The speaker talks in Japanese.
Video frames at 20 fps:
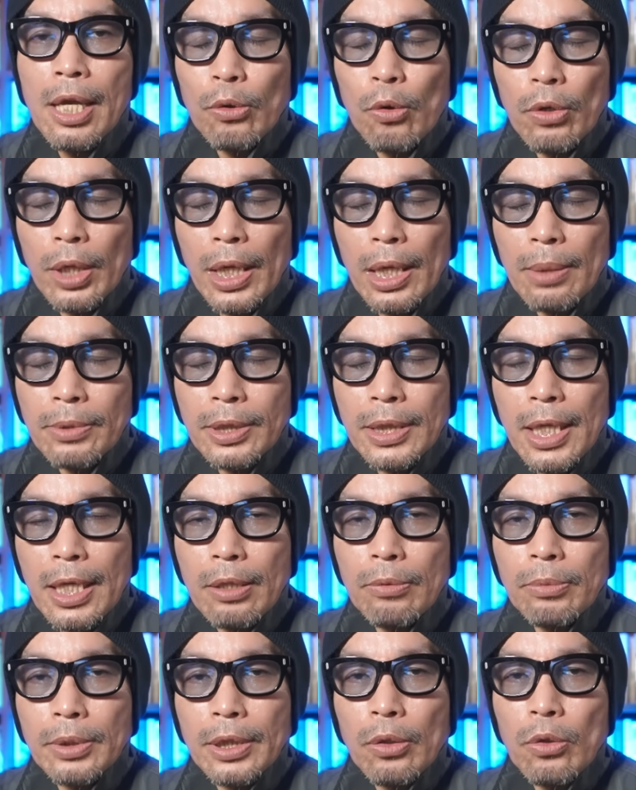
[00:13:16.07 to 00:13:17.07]
今回も最
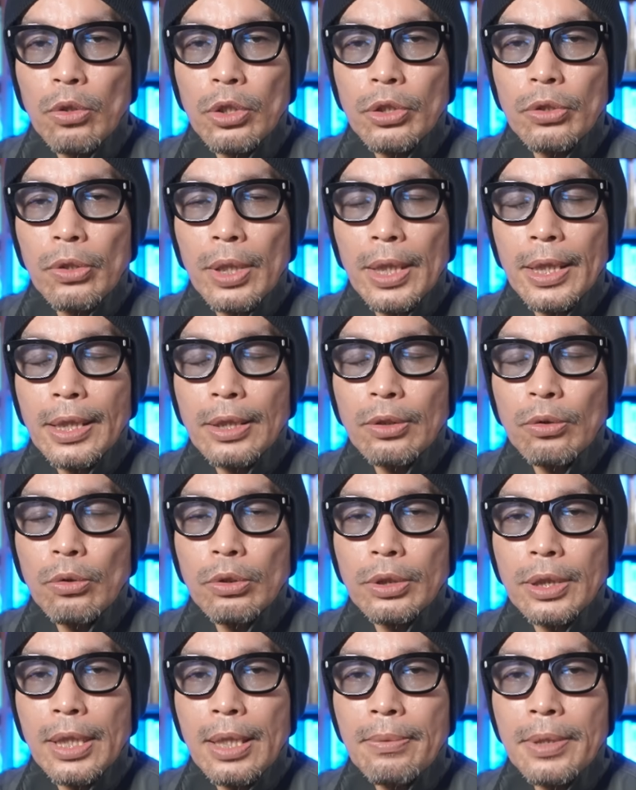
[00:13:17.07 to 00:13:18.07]
後までご視聴ありがとう
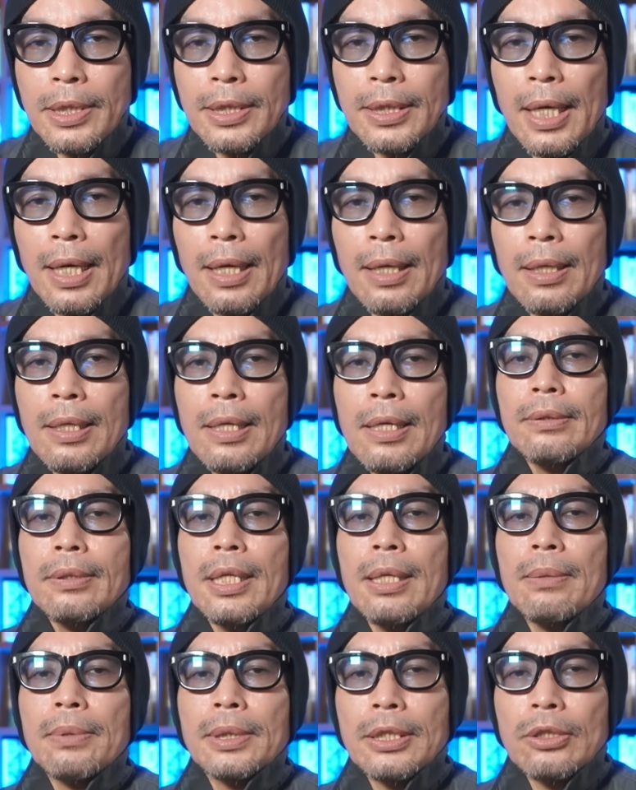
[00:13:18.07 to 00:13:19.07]
ございました。
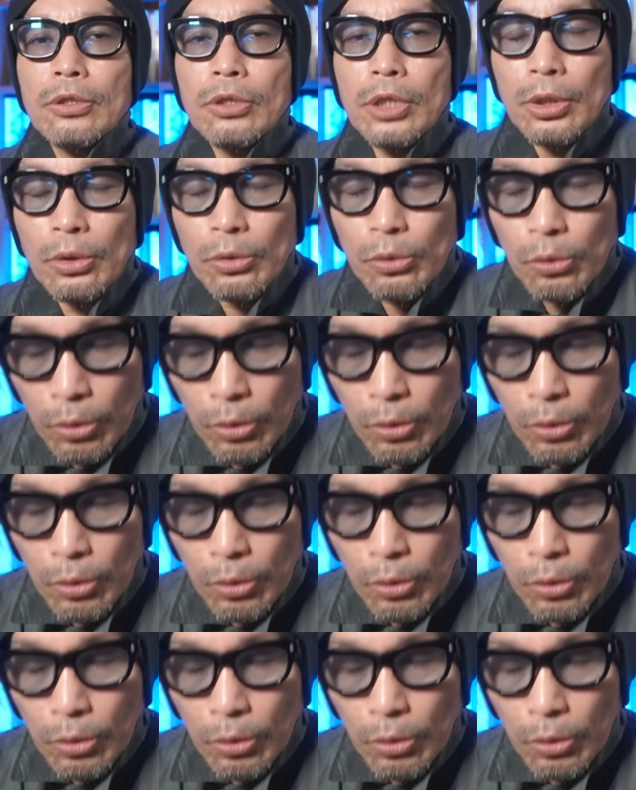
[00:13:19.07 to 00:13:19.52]
ではまた次の